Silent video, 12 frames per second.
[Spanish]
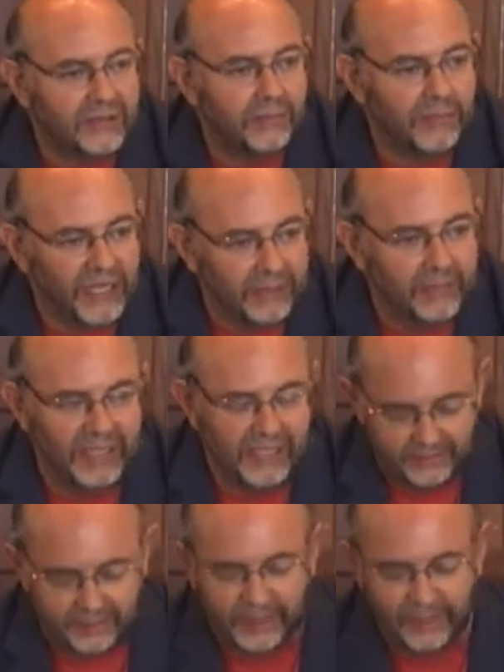Un pelín,
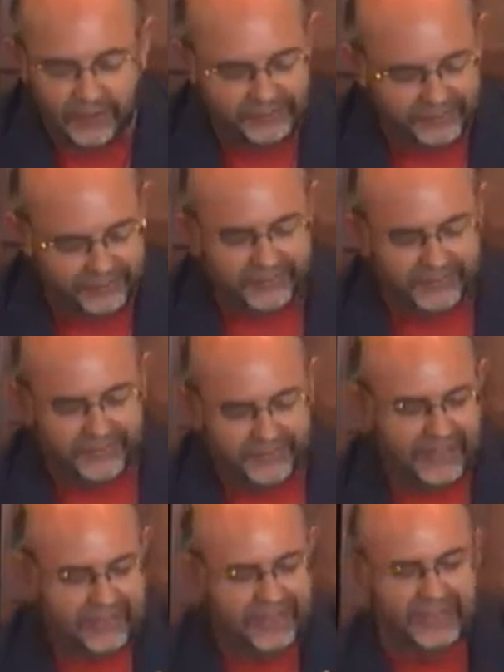¿verdad? Perdón.
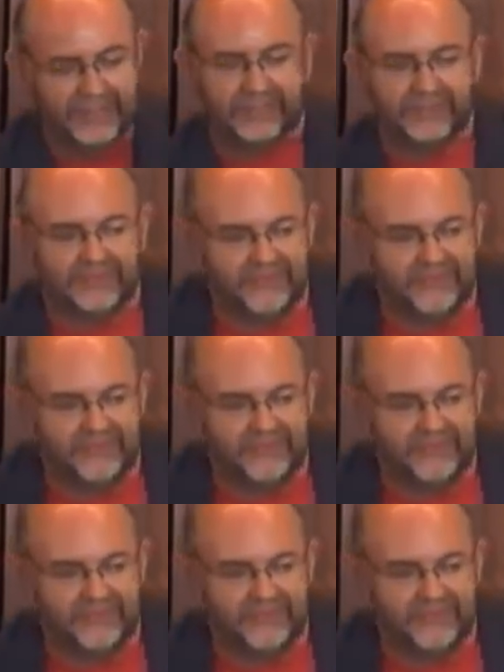Gracias.